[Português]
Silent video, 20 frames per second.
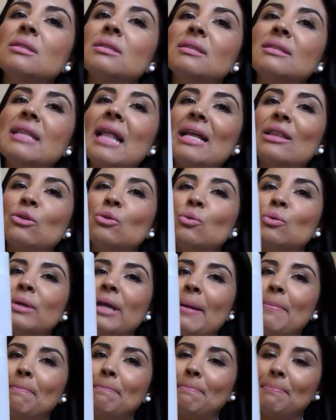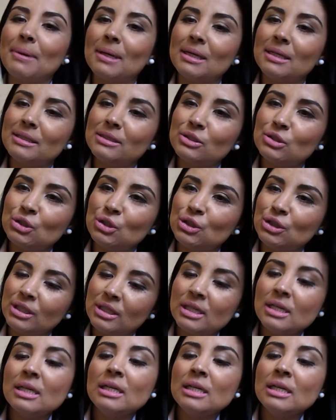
Natura Plant